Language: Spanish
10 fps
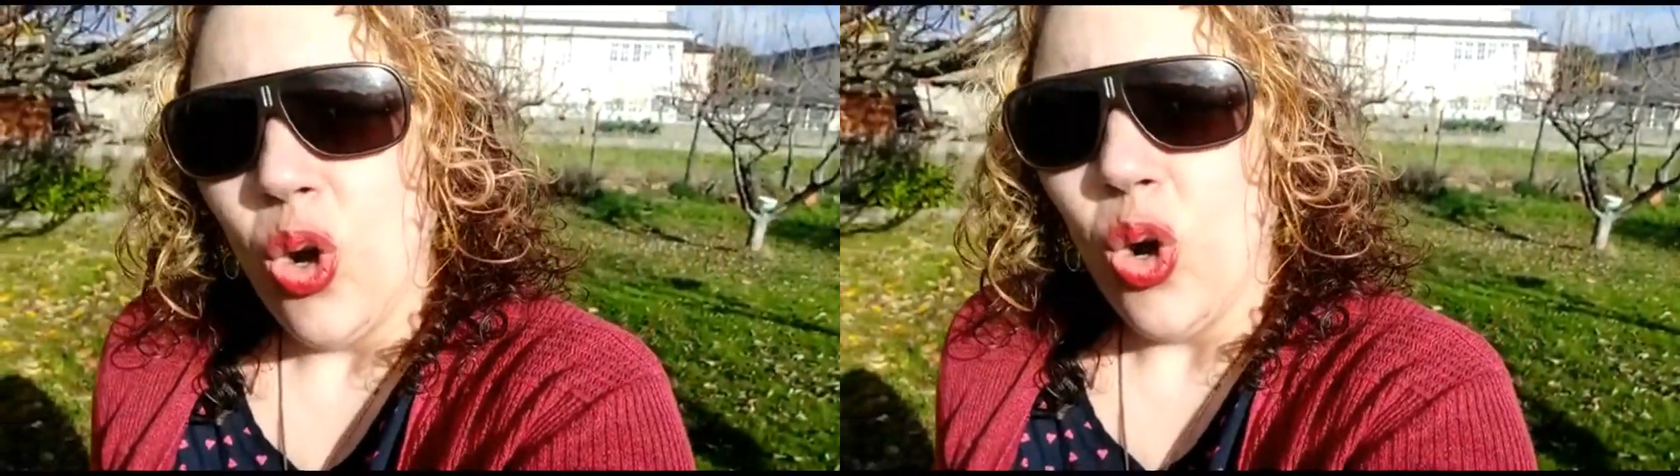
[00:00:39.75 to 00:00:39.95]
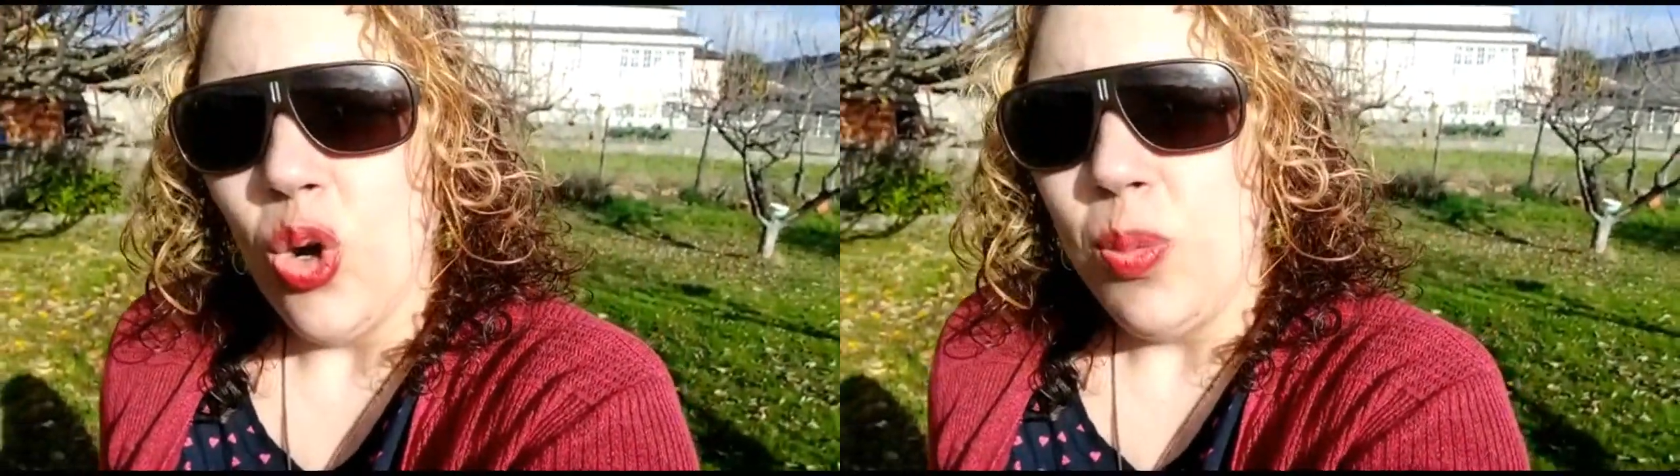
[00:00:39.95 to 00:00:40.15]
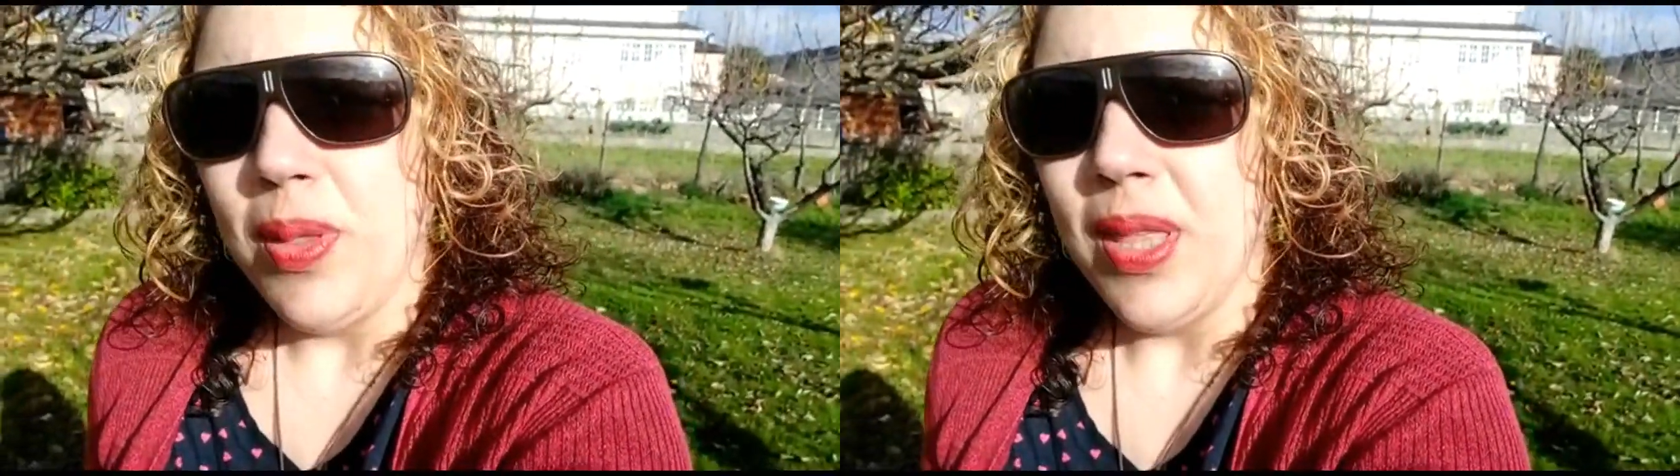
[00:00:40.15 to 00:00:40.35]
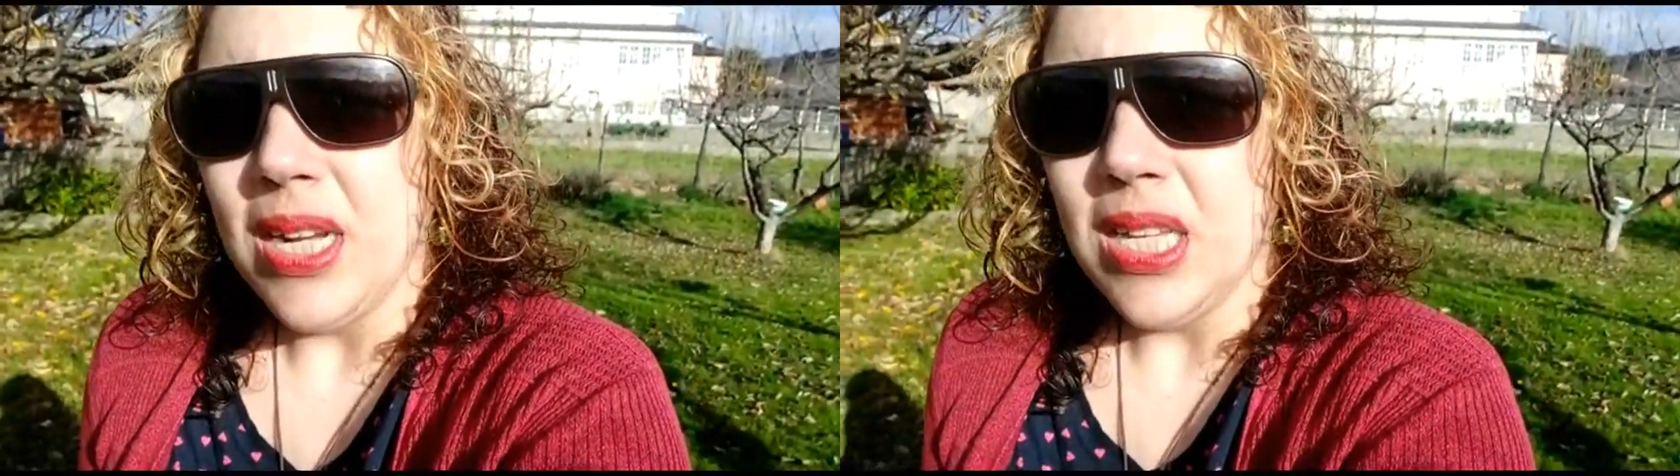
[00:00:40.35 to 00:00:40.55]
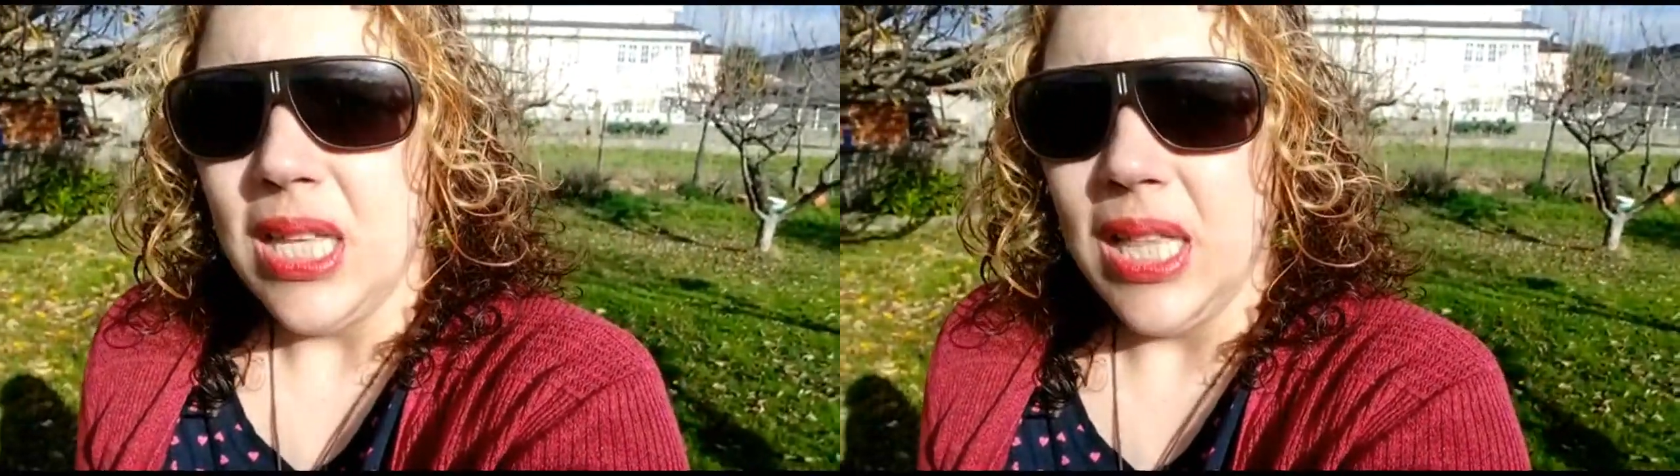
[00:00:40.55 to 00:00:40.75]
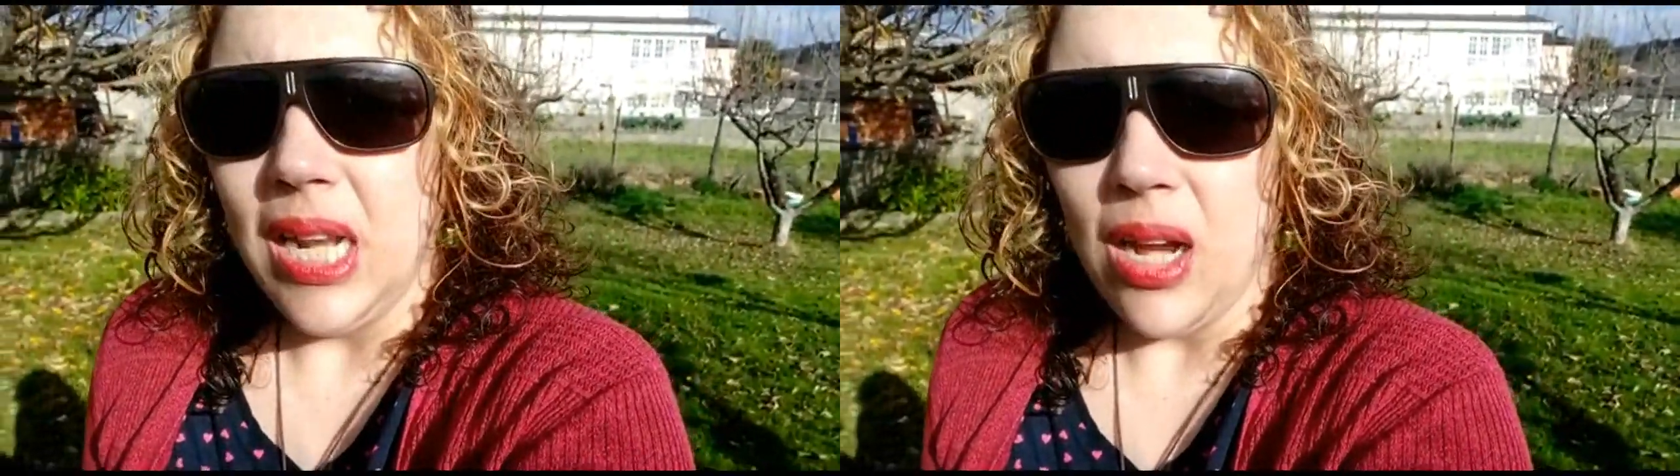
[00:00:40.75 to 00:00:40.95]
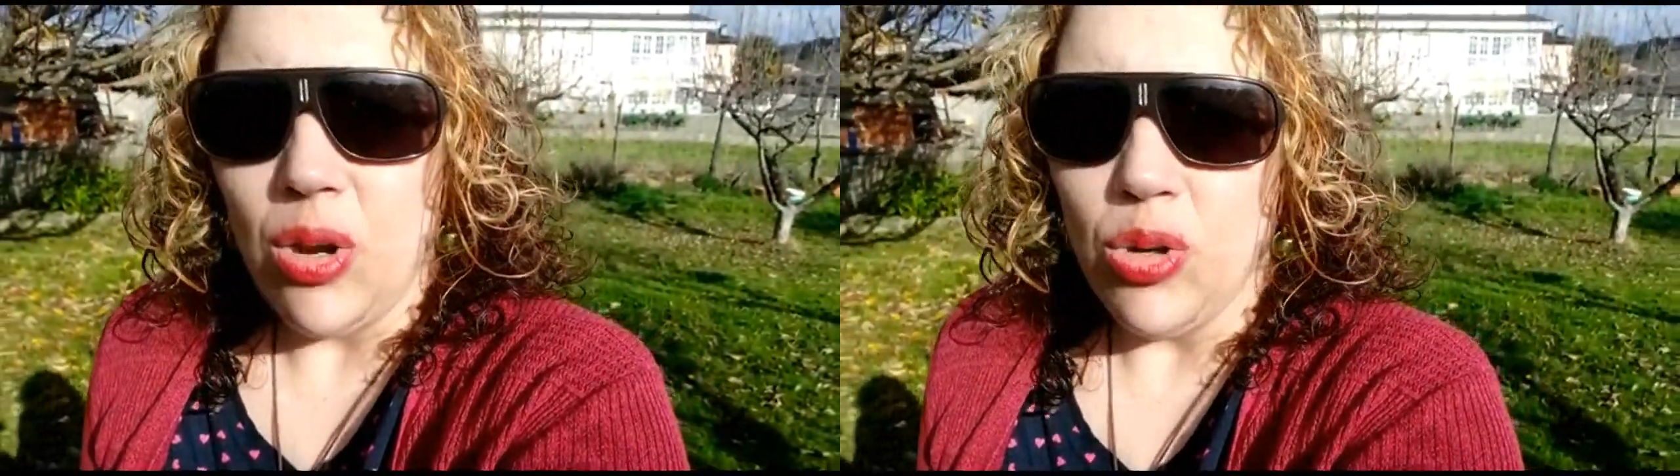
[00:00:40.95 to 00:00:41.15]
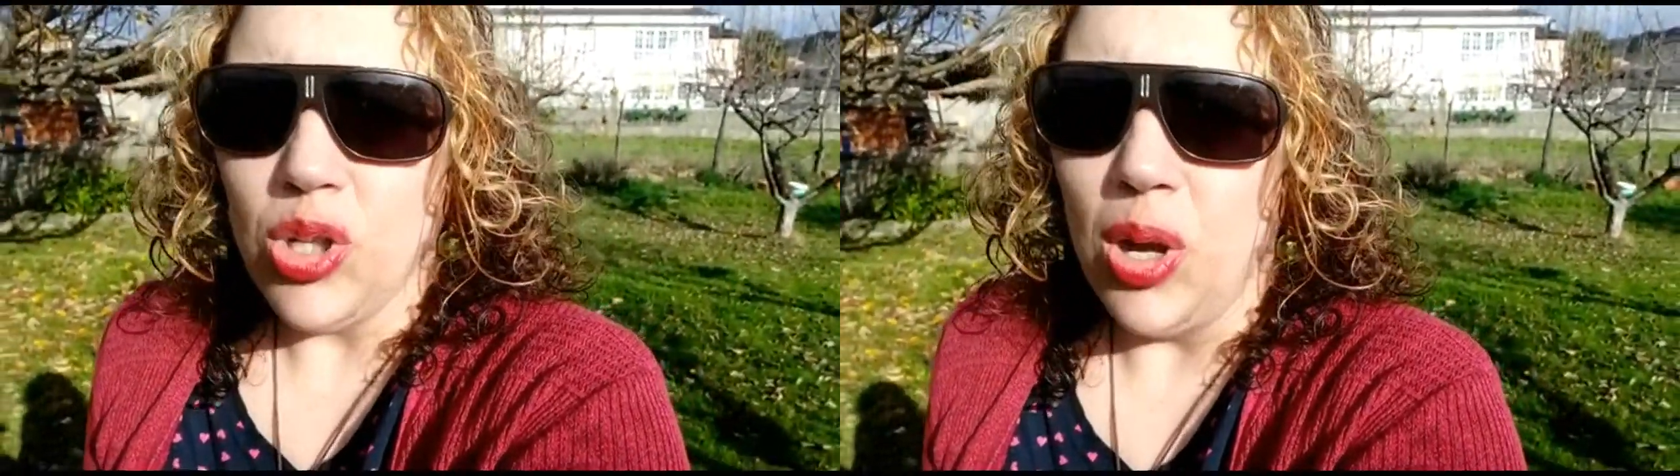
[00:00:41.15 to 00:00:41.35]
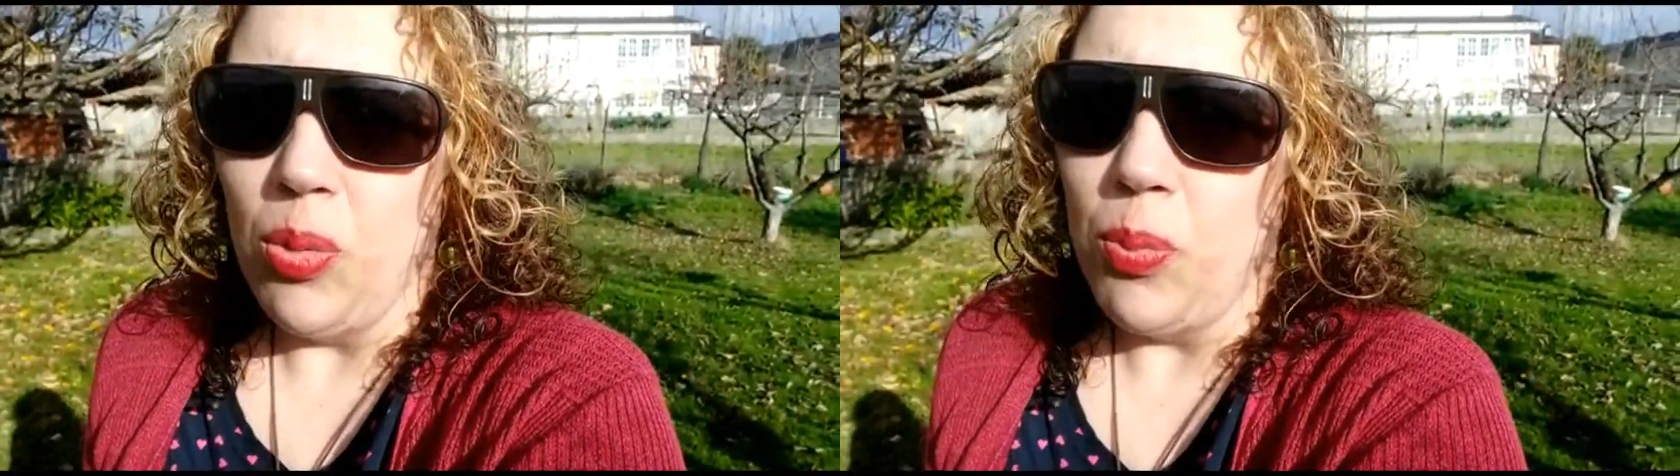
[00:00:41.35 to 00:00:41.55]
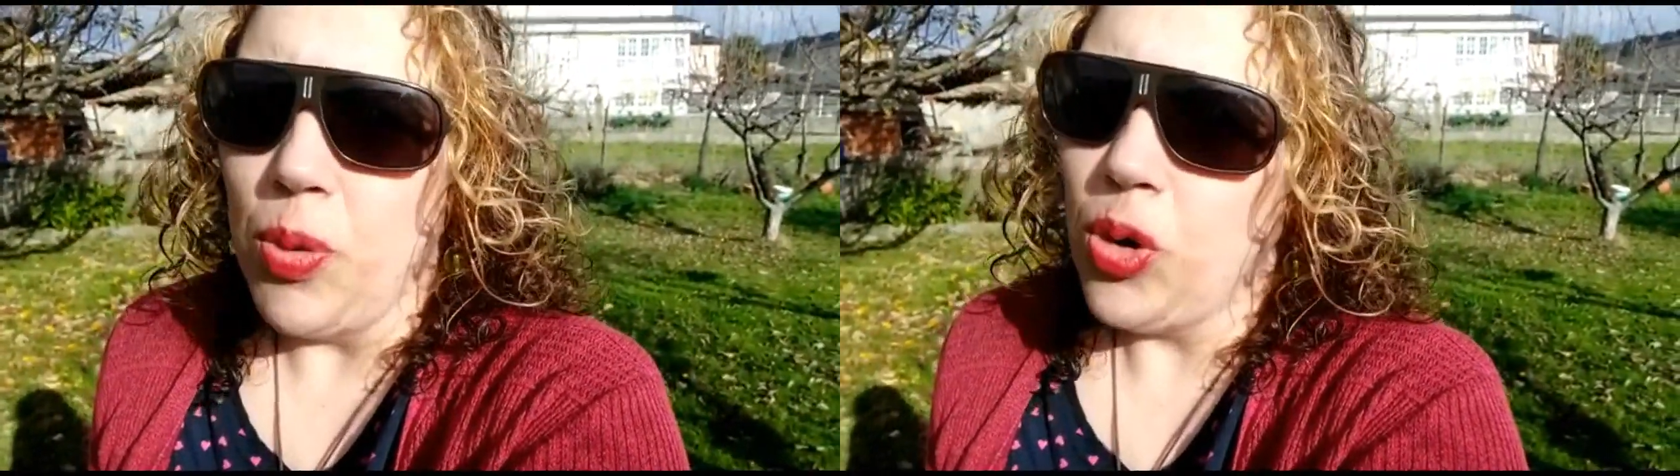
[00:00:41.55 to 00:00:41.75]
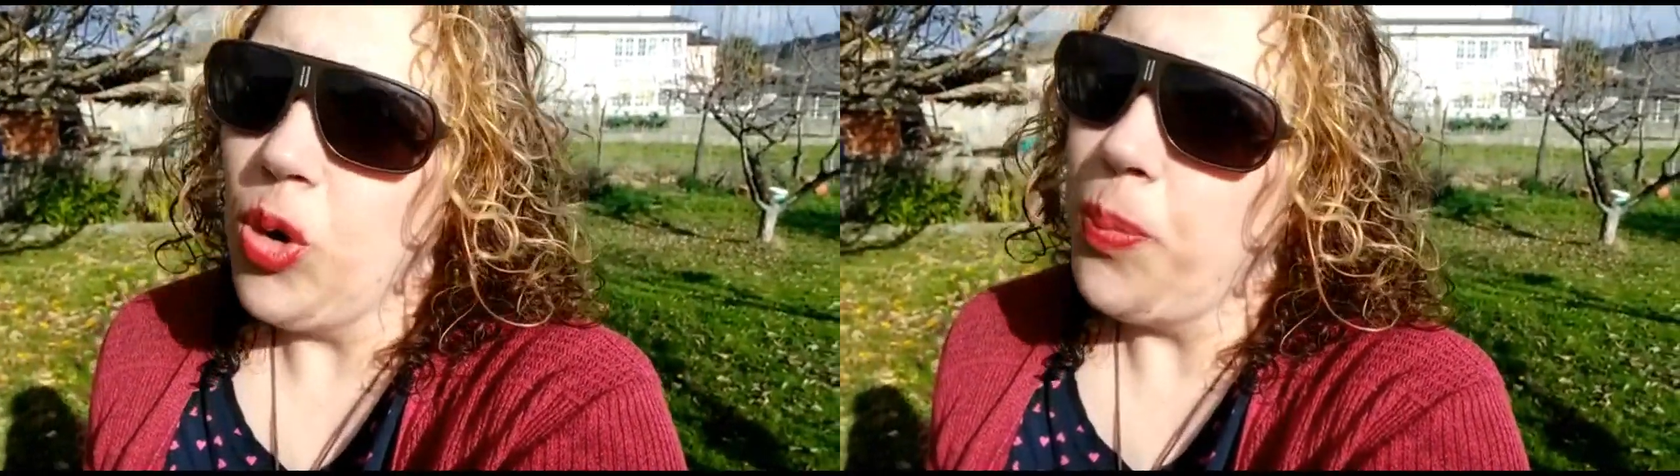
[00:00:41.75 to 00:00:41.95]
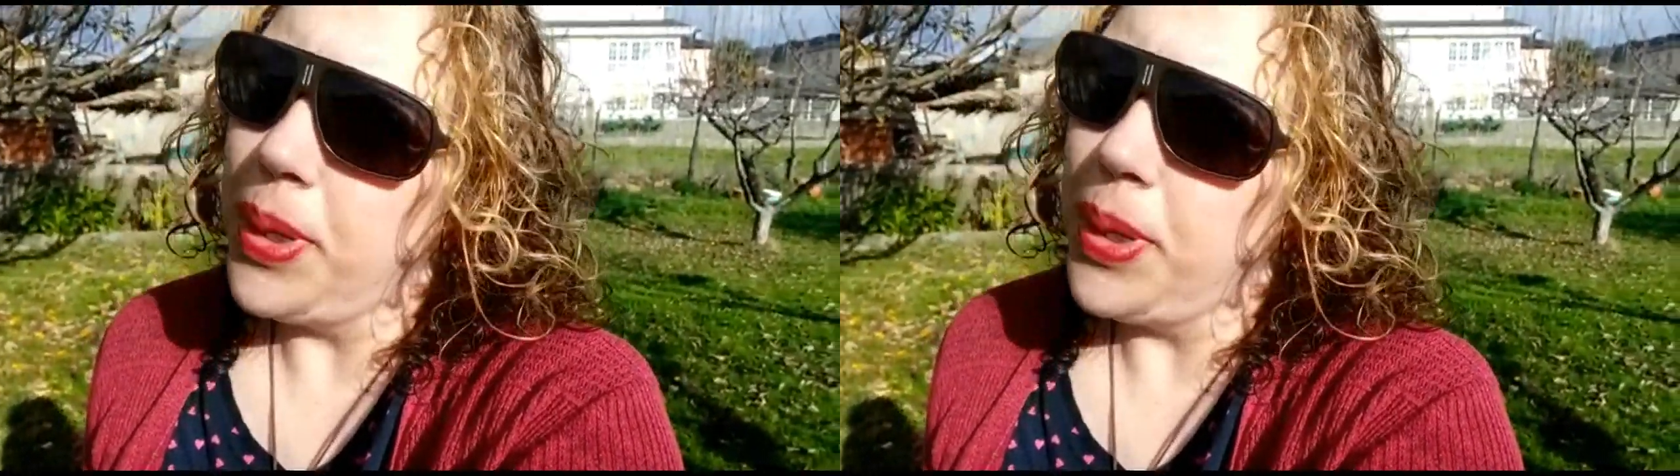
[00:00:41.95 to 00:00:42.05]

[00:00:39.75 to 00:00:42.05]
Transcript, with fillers: olvidarse de las cosas un poco,